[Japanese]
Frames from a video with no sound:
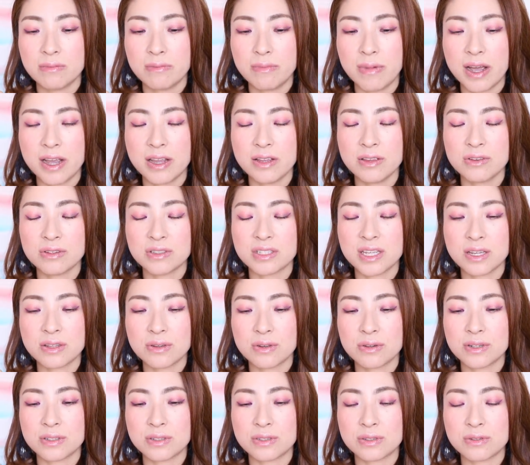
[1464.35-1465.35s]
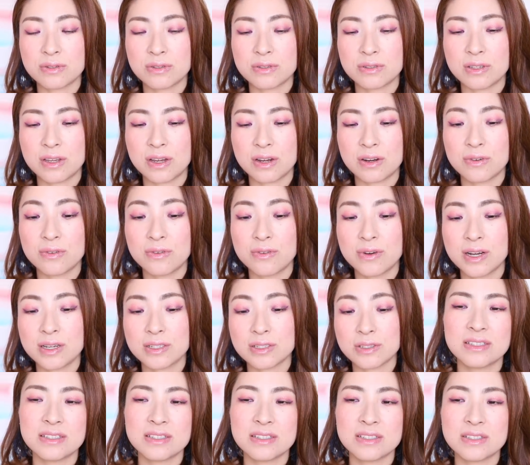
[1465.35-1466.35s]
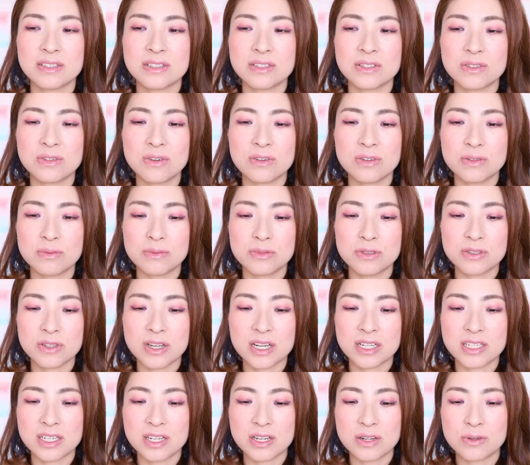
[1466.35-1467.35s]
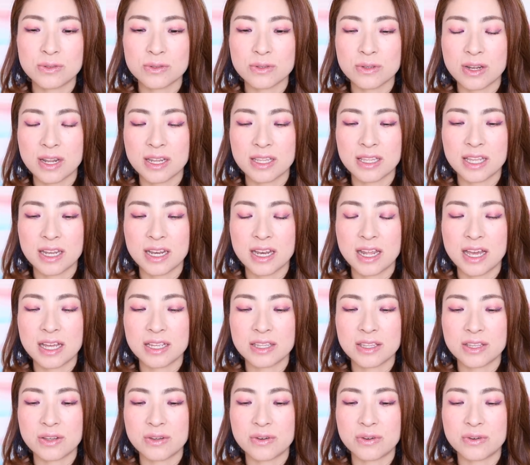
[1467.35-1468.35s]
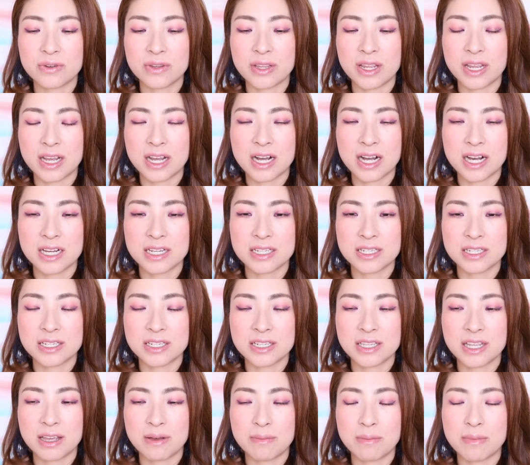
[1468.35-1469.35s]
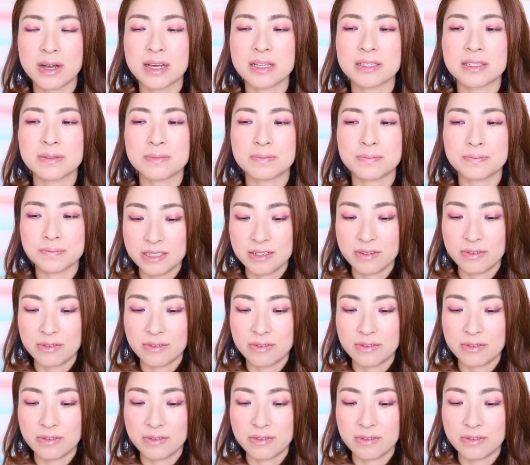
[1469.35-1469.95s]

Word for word: マインドセットにするっていうのはすごく難しいことなんだなっていうふうに感じてます